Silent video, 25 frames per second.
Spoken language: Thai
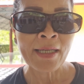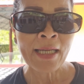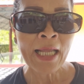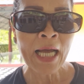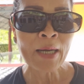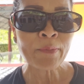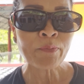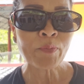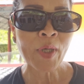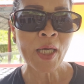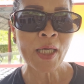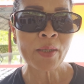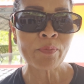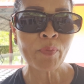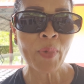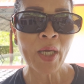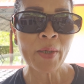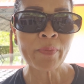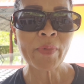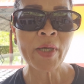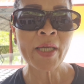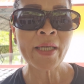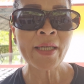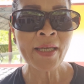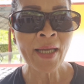ทำกันแบบ
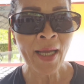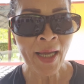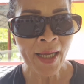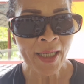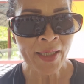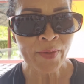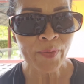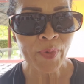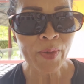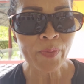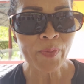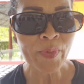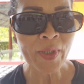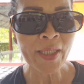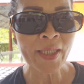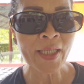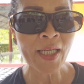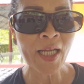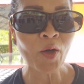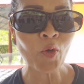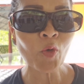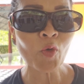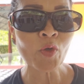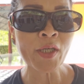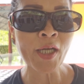ง่ายๆแบบนี้
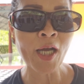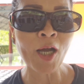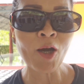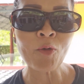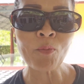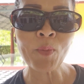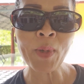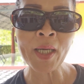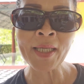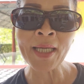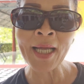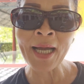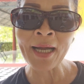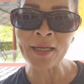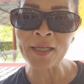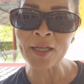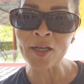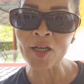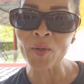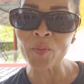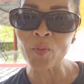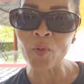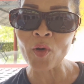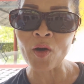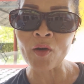ถ้าคนเข้ามาทักแล้ว
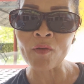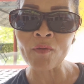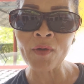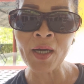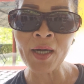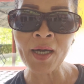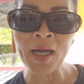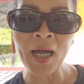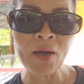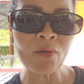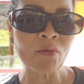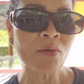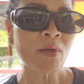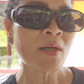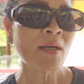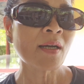ก็บอกว่า เอ้า